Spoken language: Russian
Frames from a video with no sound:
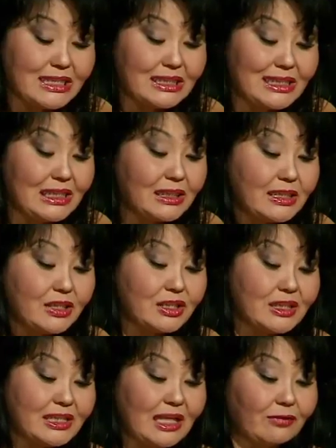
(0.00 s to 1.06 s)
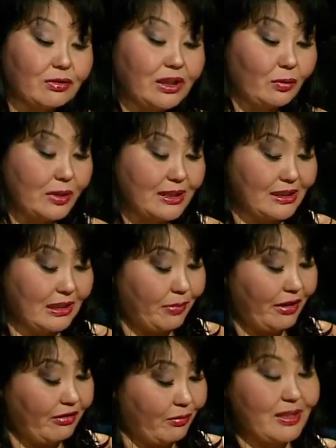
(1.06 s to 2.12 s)
интересное, если тысячный знак вот находится
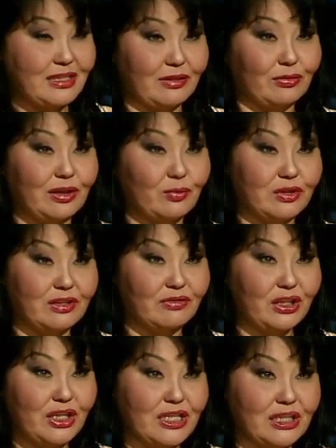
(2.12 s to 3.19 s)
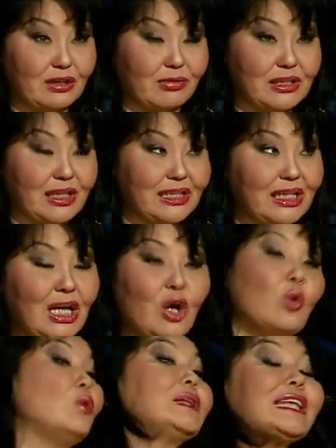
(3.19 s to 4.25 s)
на первом месте, вот, допустим, в техническом да. раскладе,
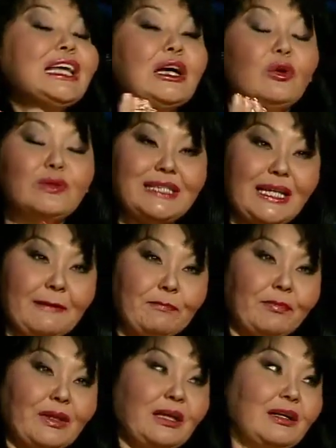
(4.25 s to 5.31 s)
у таких людей